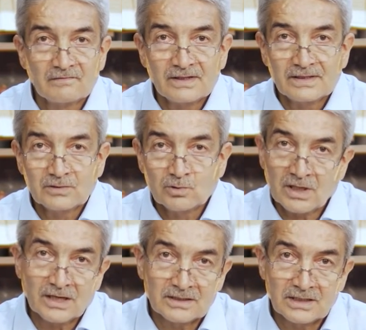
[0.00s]
Ve
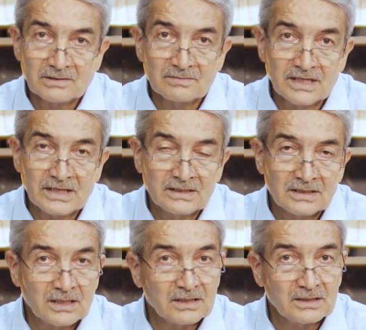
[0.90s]
Kur'an-ı Kerim'de
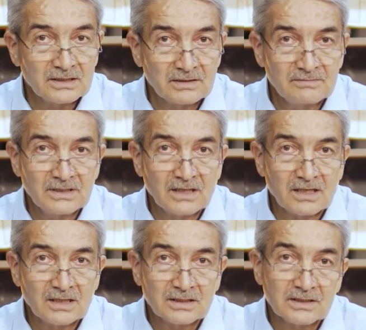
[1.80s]
Allah'ın ilmiyle
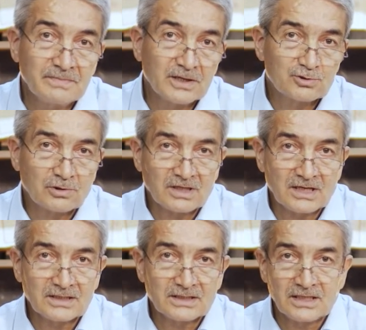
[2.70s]
alakalı pek çok
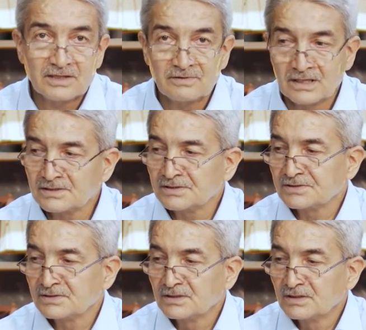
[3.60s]
ayetler vardır.